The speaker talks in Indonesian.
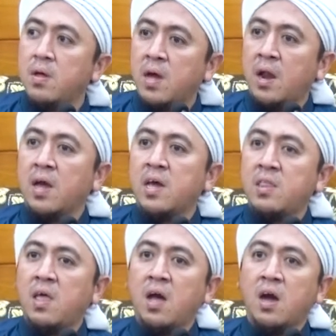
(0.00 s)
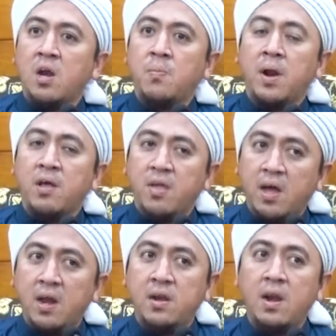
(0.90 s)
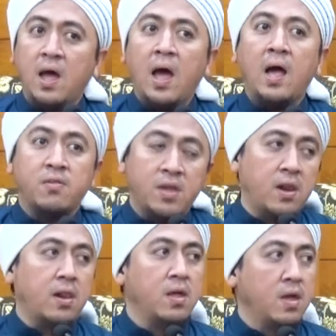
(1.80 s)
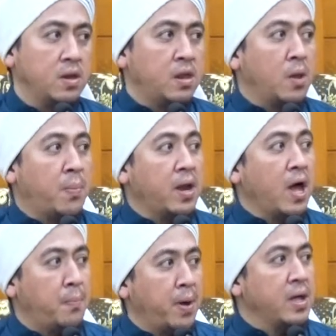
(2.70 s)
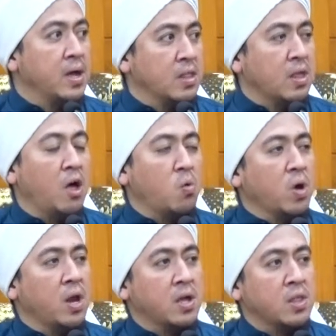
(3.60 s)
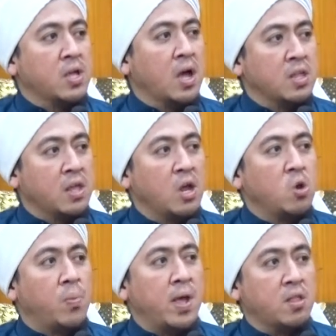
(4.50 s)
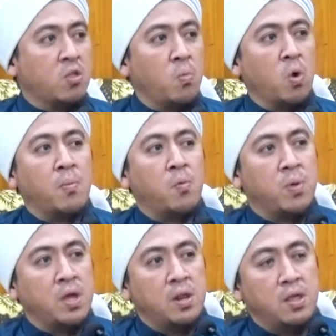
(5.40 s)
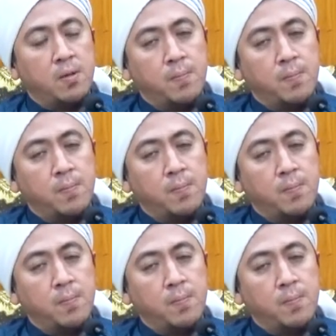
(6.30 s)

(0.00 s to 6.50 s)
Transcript: Karena kita yang akan merasakan hasil daripada apa yang kita lakukan ketika kita hidup di atas muka bumi ini.